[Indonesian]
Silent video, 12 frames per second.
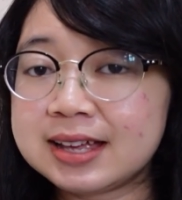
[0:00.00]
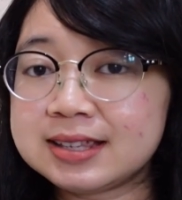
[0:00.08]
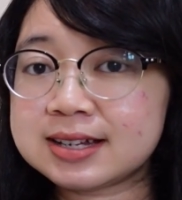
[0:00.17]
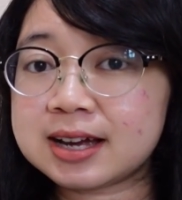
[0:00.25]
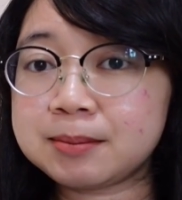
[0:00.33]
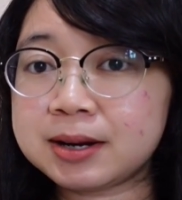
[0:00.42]

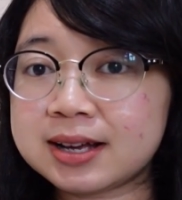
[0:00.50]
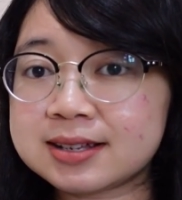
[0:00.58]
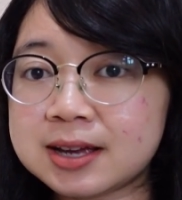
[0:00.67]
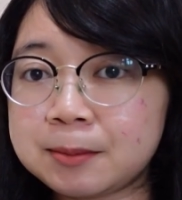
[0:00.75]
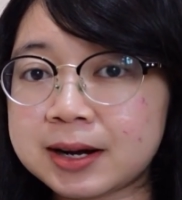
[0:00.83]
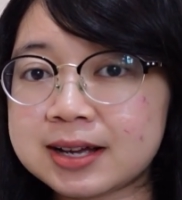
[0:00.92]
Jika
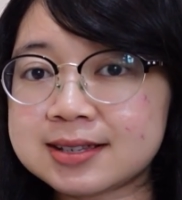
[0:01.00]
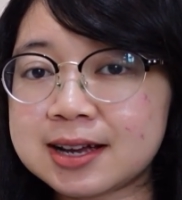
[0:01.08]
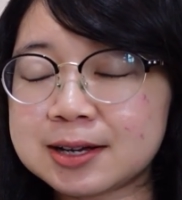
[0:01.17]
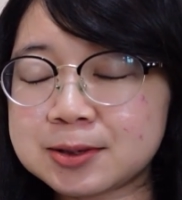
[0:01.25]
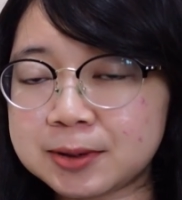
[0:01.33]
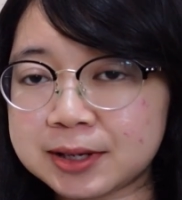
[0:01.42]
Minasan
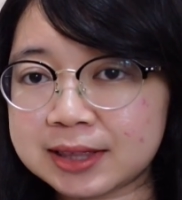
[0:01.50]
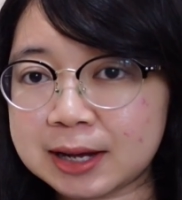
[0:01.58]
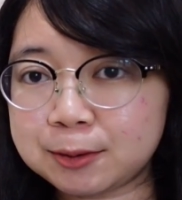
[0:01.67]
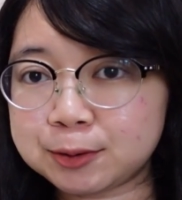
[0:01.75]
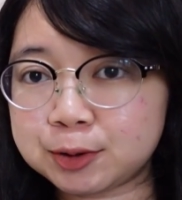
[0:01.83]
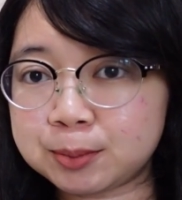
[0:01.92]
merasa kesulitan
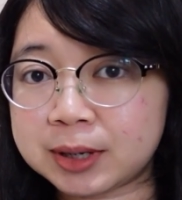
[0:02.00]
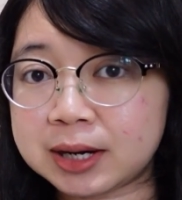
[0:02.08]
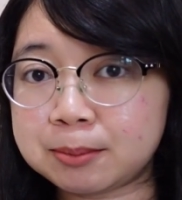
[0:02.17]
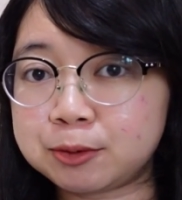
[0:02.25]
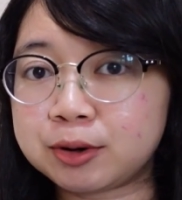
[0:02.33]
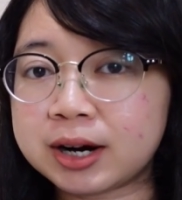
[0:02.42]
untuk
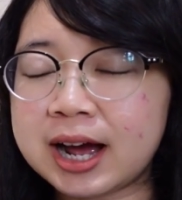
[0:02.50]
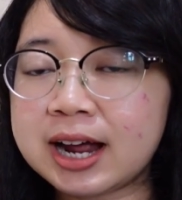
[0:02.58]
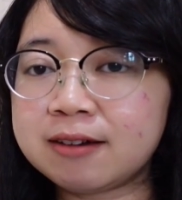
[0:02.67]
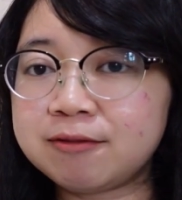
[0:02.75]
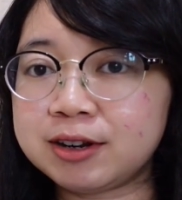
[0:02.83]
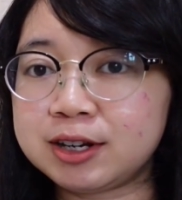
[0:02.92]

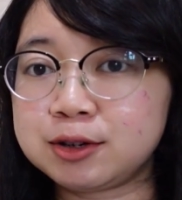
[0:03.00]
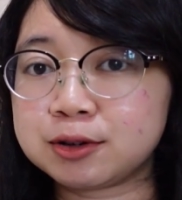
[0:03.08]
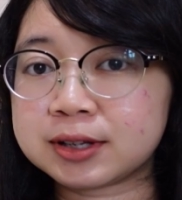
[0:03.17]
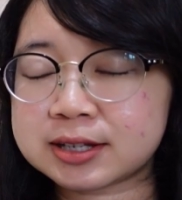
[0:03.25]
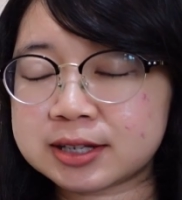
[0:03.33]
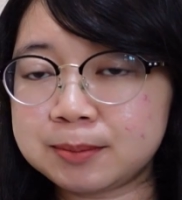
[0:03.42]
menemukan
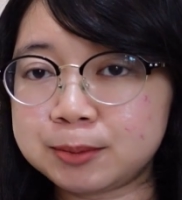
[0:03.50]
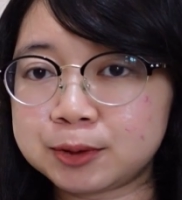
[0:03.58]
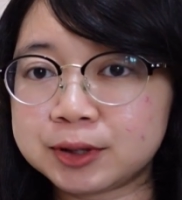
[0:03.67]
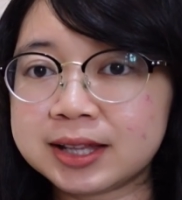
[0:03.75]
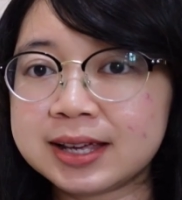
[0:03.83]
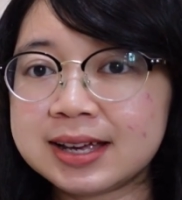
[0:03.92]
video
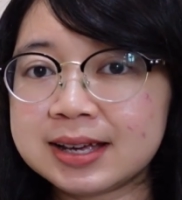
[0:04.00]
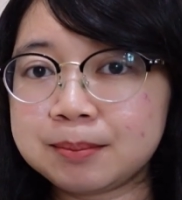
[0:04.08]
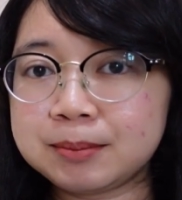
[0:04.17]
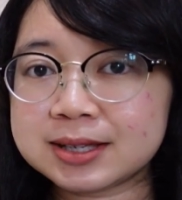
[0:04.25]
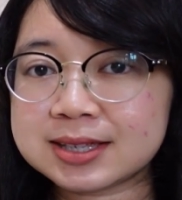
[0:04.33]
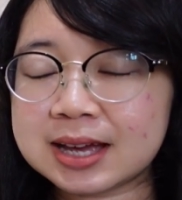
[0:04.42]
tersebut,
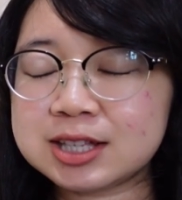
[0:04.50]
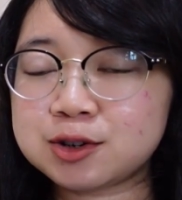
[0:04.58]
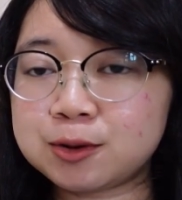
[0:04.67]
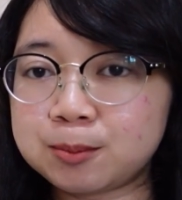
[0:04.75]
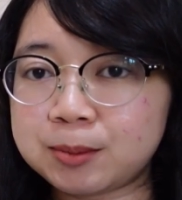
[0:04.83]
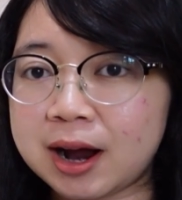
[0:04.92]
bisa
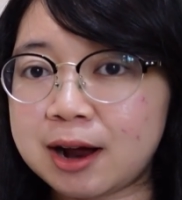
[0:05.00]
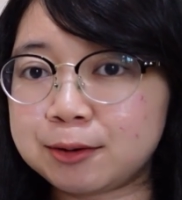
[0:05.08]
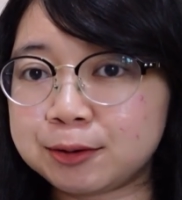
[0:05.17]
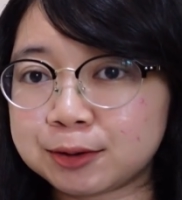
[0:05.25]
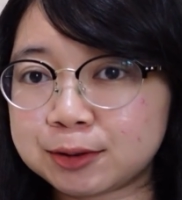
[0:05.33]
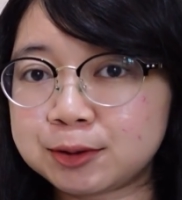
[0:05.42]
coba
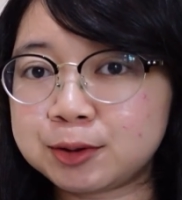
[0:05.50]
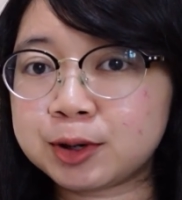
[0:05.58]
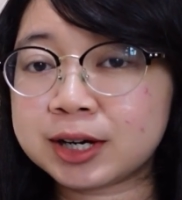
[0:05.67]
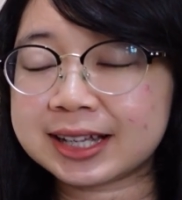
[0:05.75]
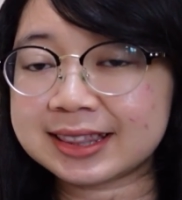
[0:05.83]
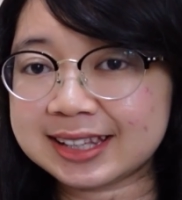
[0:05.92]

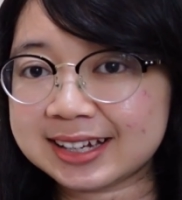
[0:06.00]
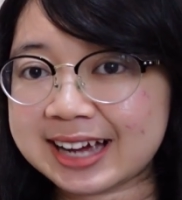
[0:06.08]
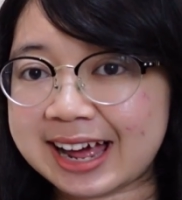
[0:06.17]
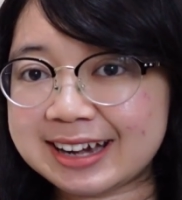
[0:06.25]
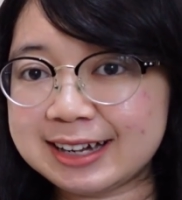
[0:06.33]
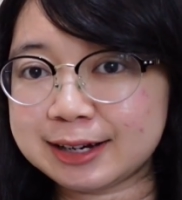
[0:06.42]
untuk
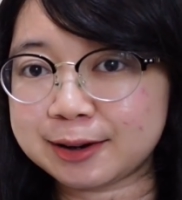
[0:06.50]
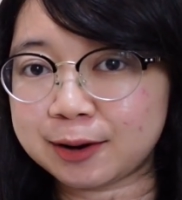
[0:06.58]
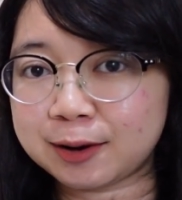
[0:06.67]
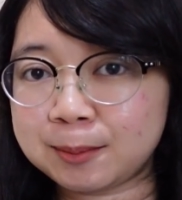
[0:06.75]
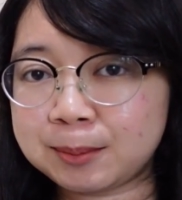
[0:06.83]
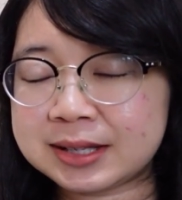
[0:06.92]
ketikkan di
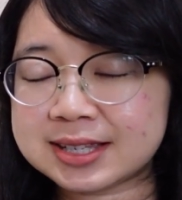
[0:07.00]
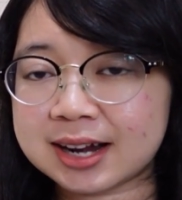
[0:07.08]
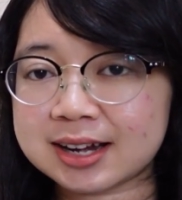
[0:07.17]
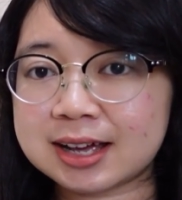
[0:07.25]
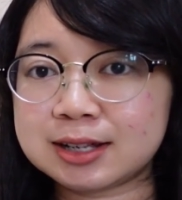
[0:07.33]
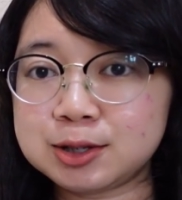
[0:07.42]
kolom
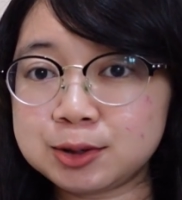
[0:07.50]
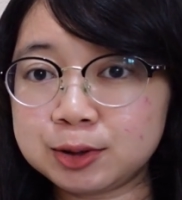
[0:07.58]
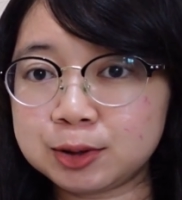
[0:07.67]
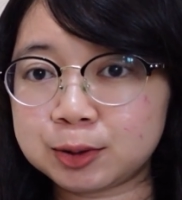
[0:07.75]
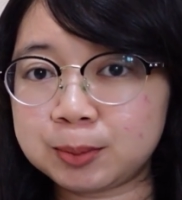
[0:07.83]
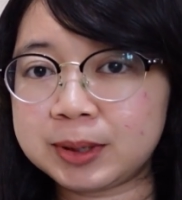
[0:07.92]
pencarian
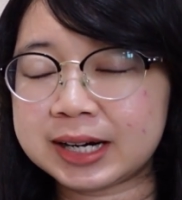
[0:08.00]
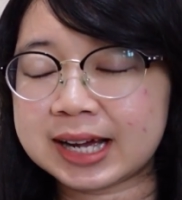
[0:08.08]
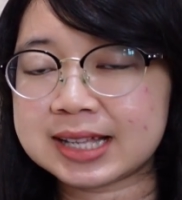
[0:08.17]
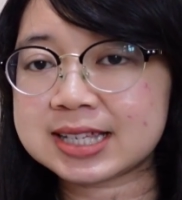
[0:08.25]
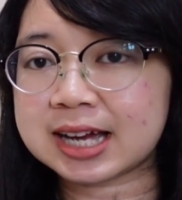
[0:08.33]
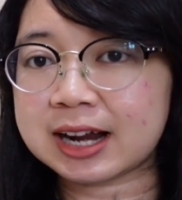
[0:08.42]
YouTube
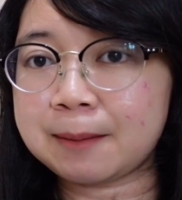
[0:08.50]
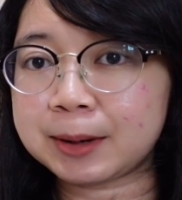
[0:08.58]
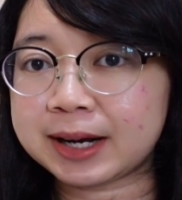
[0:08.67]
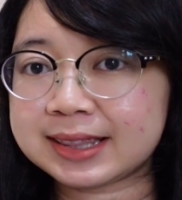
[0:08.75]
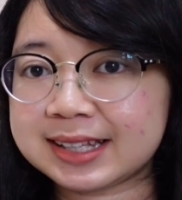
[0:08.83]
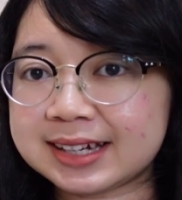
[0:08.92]
dengan cara
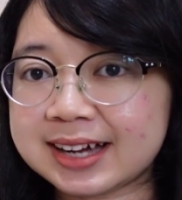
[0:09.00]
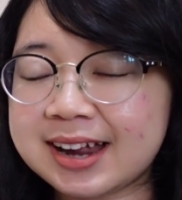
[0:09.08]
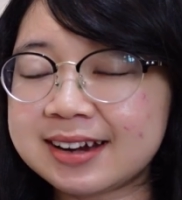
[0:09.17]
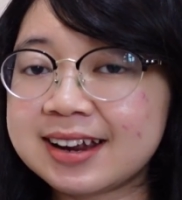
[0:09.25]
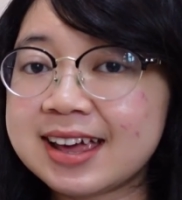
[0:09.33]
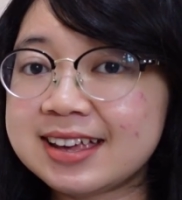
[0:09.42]

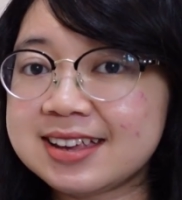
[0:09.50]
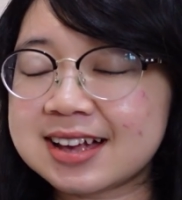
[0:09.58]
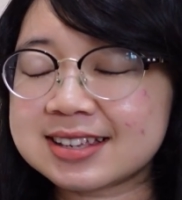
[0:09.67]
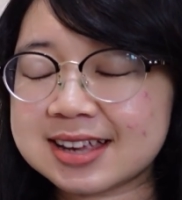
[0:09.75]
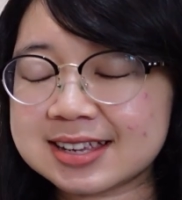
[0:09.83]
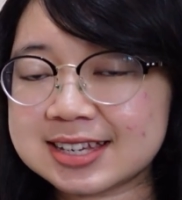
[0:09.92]
mengetikkan
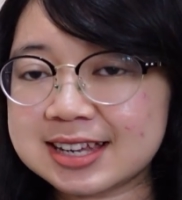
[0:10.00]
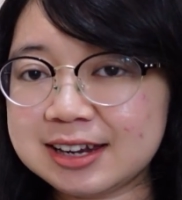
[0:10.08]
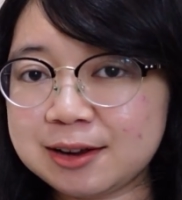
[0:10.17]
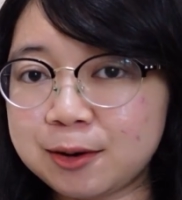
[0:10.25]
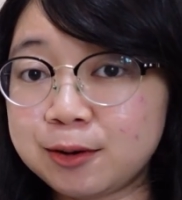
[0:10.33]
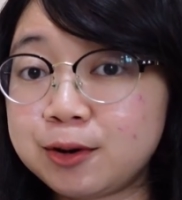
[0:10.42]
Yasashi
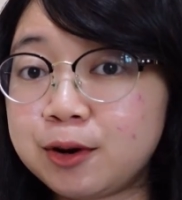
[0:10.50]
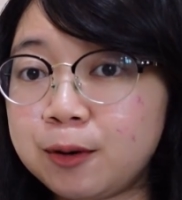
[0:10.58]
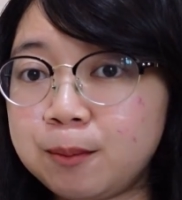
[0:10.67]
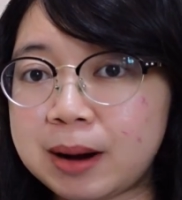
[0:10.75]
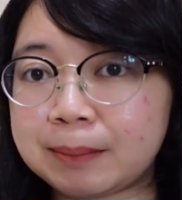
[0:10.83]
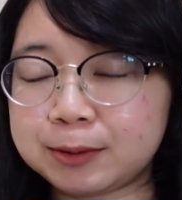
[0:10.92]

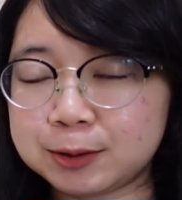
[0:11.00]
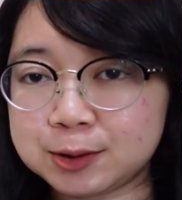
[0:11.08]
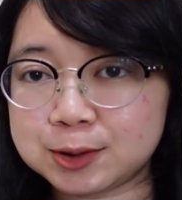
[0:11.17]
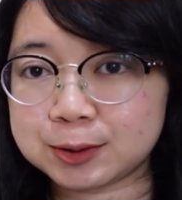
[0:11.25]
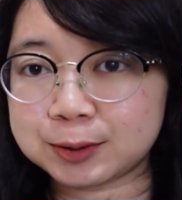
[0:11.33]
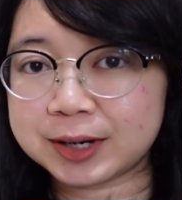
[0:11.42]
Nihongo bab
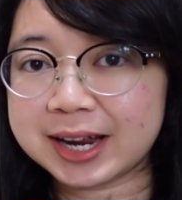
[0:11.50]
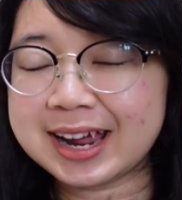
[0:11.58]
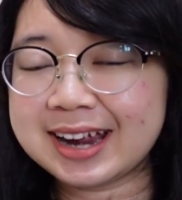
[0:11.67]
7.